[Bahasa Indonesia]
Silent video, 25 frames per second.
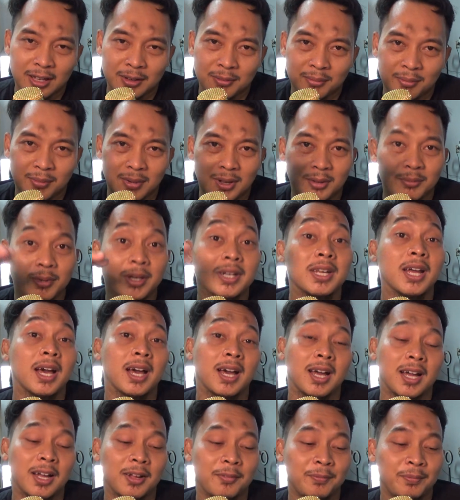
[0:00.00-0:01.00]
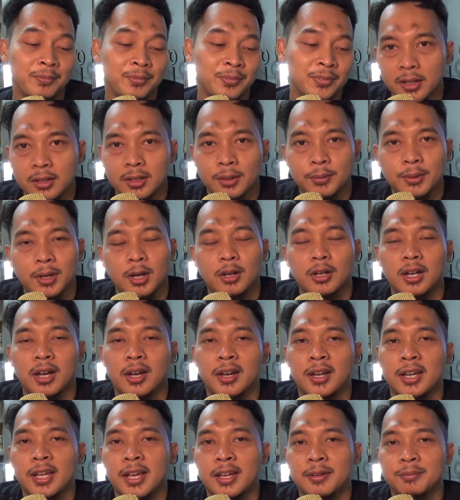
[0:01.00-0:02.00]
memang beda tapi kalau
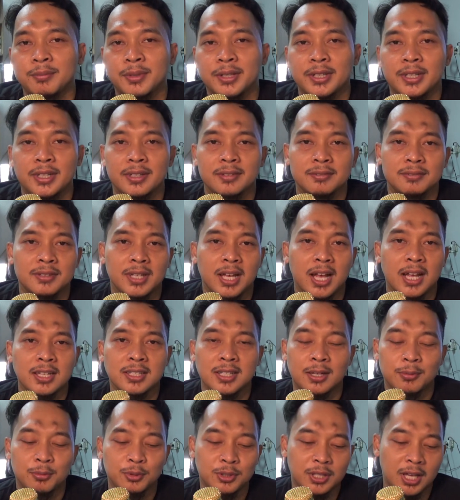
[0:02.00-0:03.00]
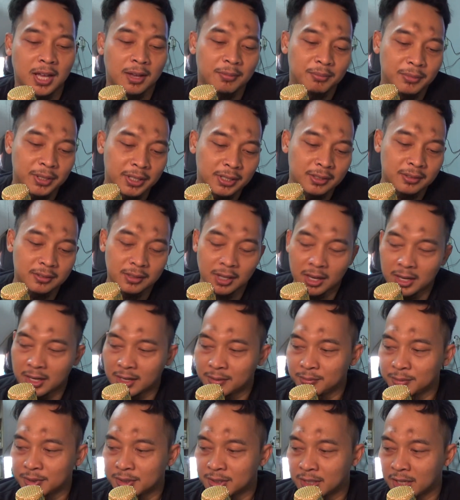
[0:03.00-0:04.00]
kalian pingin ya asal punya mic,
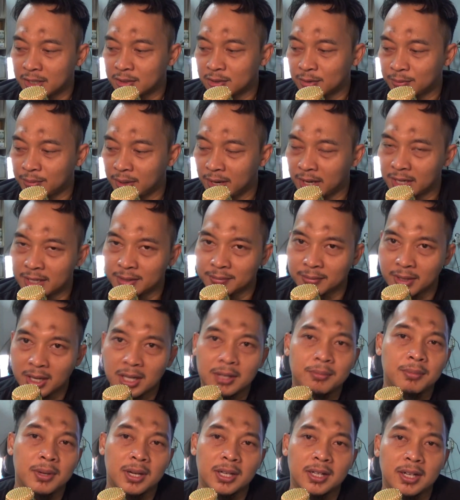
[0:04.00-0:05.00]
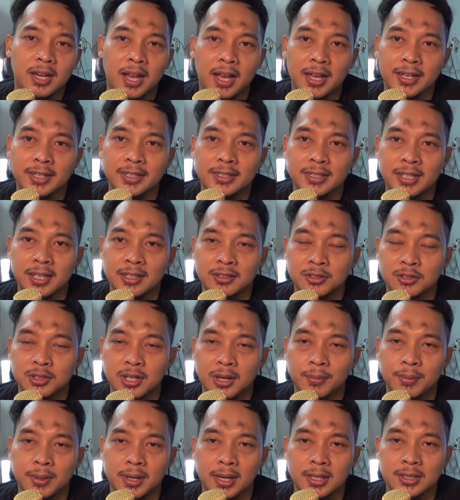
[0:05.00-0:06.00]
kalian bisa cobain merek-merek lain yang
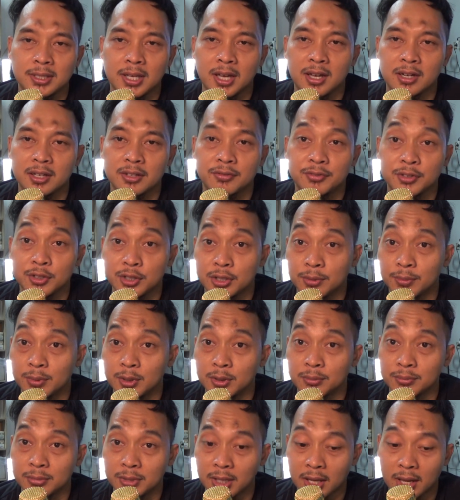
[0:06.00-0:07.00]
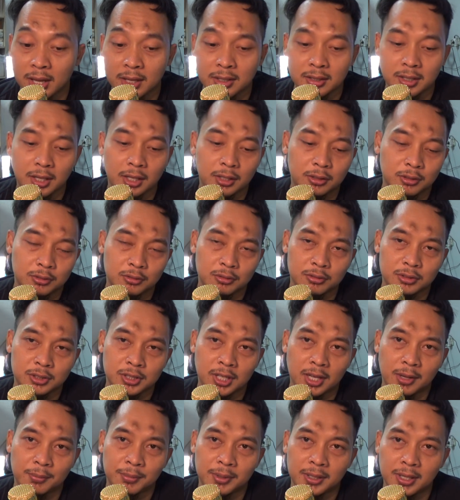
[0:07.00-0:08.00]
sudah pernah saya review sebelumnya, yaitu
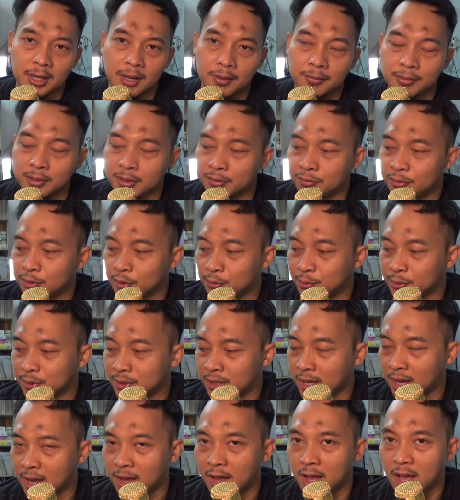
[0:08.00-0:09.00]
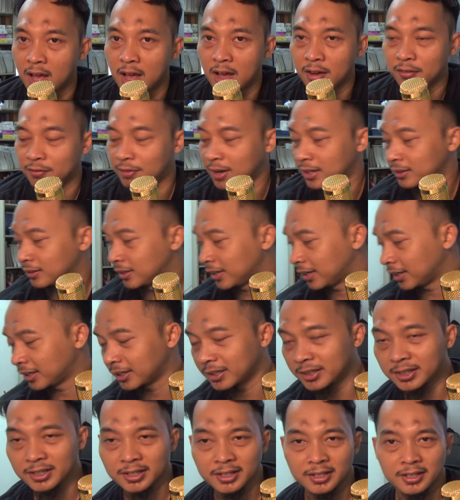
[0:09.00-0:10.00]
saya pernah review punya
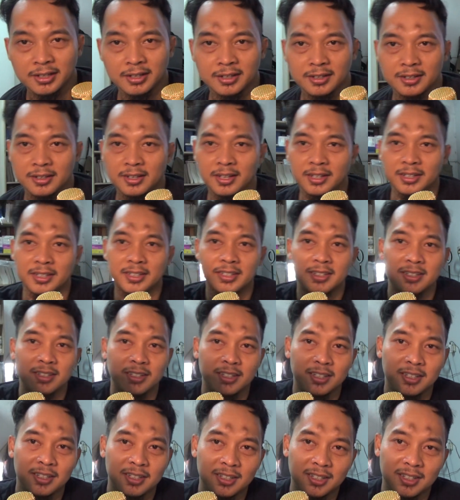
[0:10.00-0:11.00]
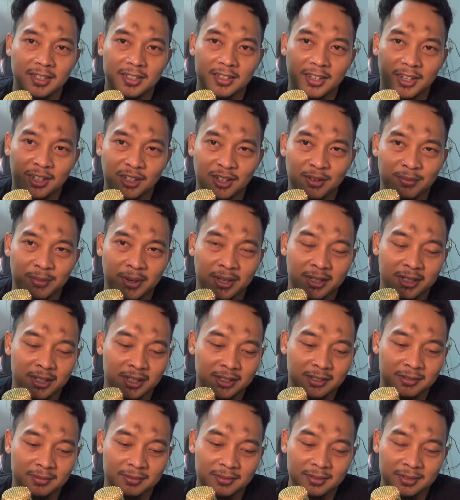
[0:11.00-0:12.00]
Fantech. Yang ini ini
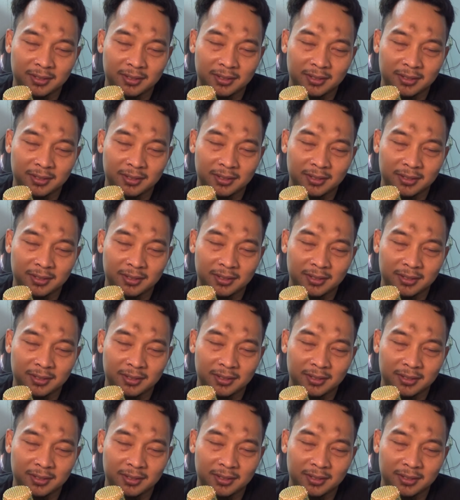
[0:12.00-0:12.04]
recommended,